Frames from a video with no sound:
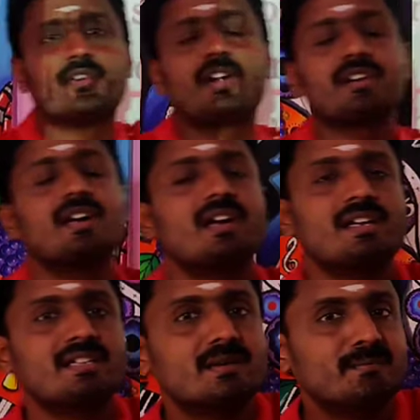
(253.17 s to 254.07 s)
வால்
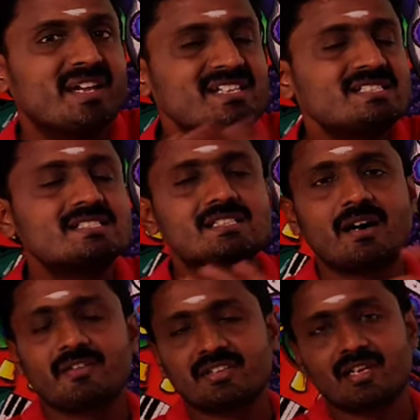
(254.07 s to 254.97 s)
இந்த மெய்ஸ்
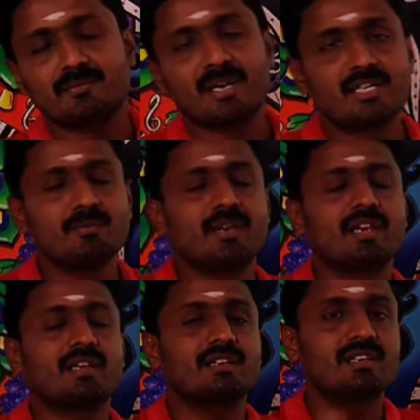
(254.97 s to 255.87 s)
தாவரத்தில் மட்டுமல்ல
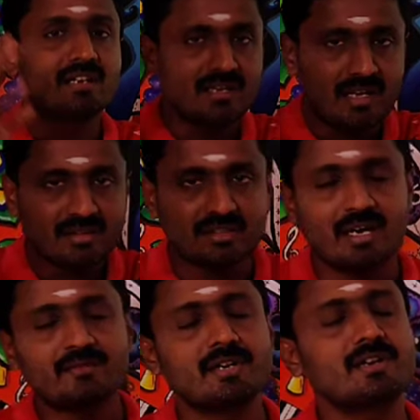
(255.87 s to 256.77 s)
எல்லா
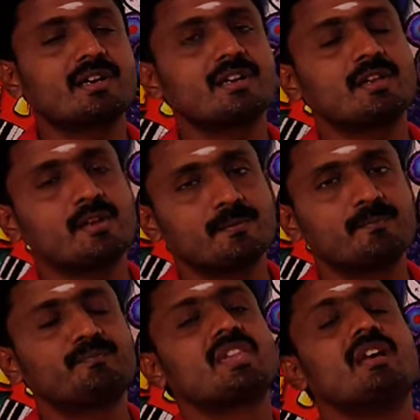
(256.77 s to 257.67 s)
தாவரங்களிலையும்
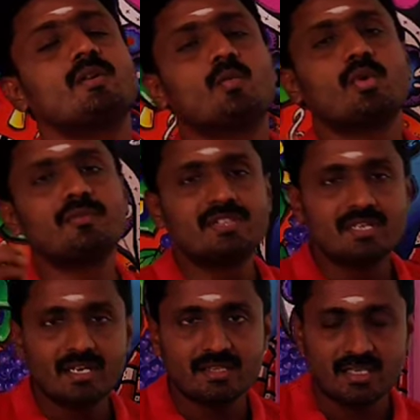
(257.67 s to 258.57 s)
ஒரு
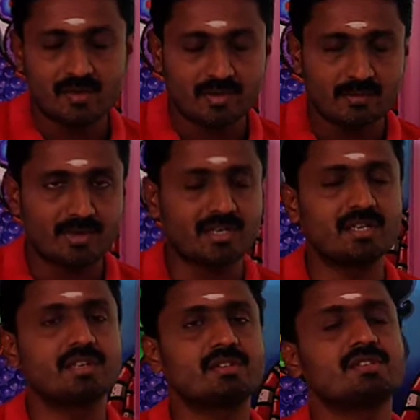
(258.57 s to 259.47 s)
வித்தலை தாவரமாக
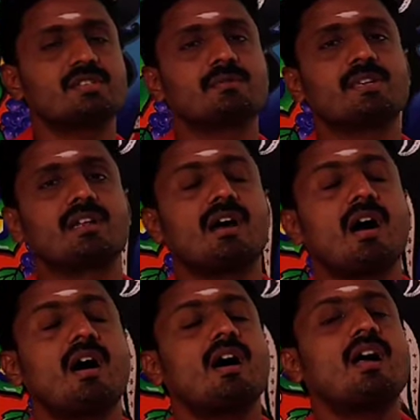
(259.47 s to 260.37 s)
இருந்துச்சு அப்படின்னா
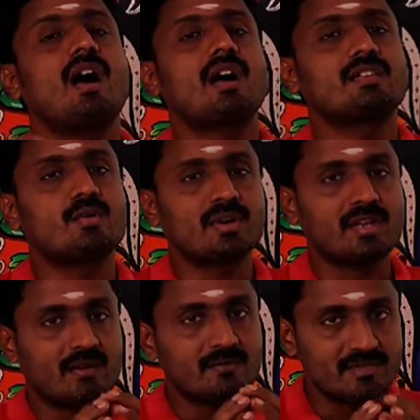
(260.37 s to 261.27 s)

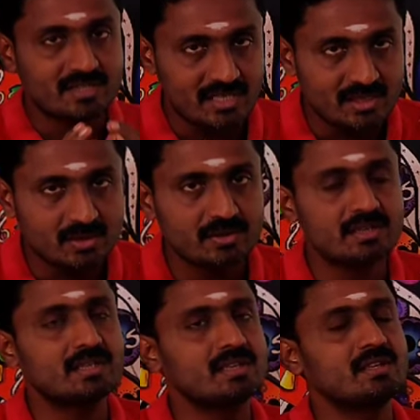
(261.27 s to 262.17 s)
அதனுடைய
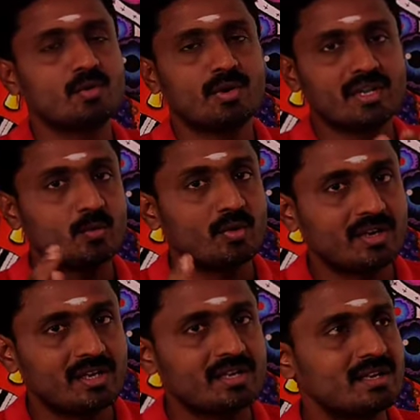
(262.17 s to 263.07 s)
விதையினுடைய
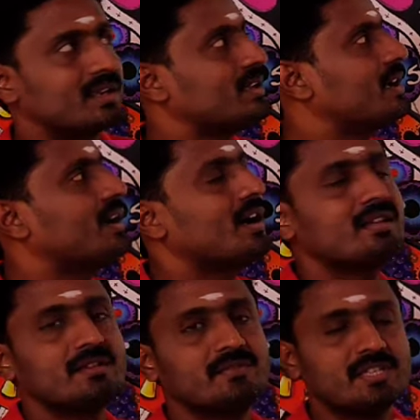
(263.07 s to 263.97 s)
உரை இருக்கு இல்லையா
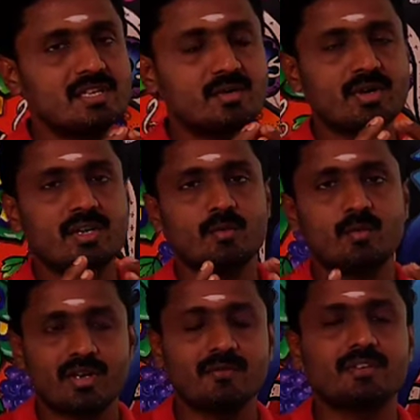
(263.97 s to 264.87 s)
அந்த விதையினுடைய
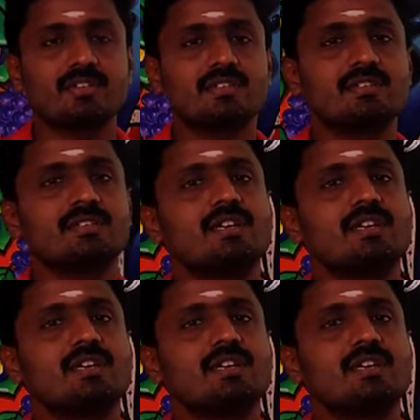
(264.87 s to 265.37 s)
உரை வந்து